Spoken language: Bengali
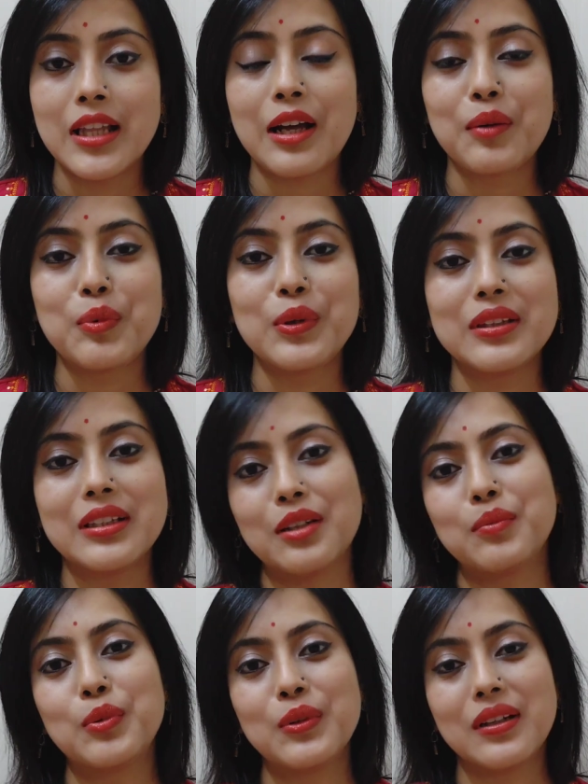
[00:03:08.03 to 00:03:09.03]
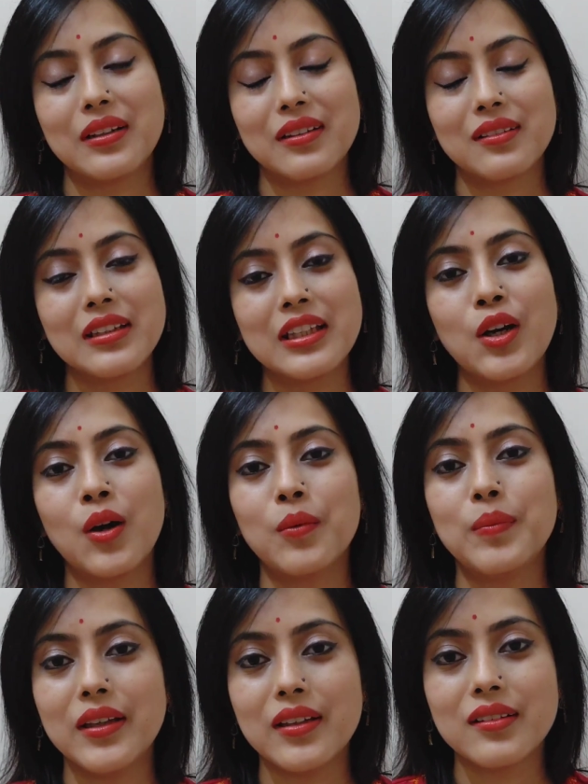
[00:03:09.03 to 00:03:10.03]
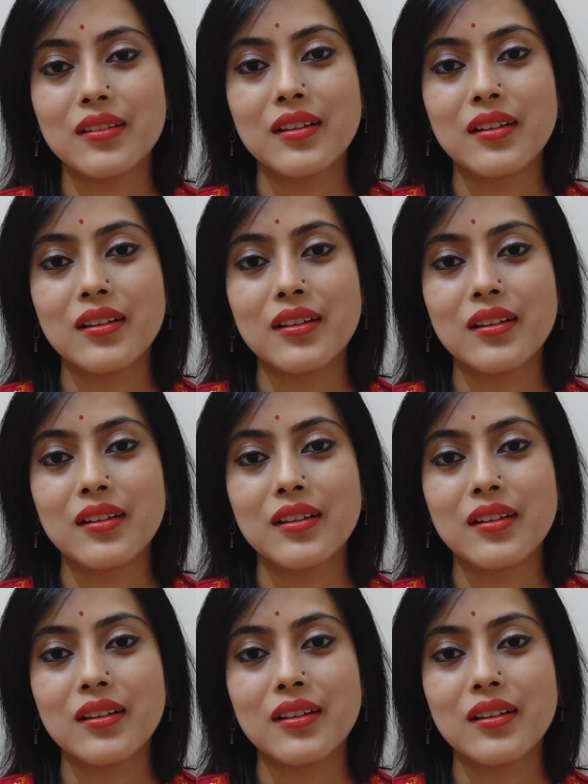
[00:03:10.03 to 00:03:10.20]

থাকবো কি থাকবো না কি হবে